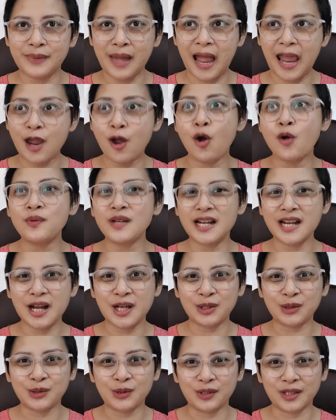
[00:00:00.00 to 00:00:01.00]
I hope na
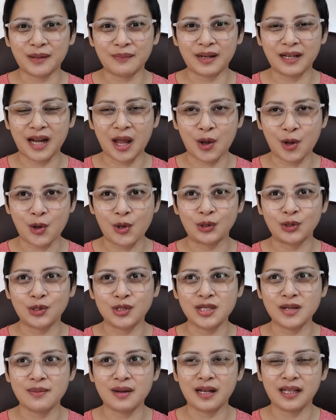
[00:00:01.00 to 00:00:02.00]
nakatulong naman ako
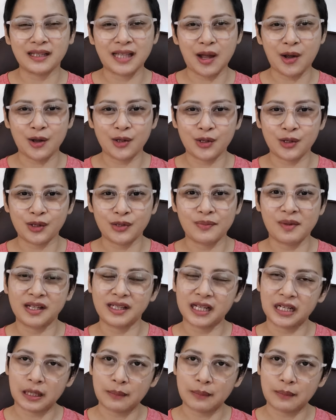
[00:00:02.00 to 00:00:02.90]
doon sa mga tao yon mga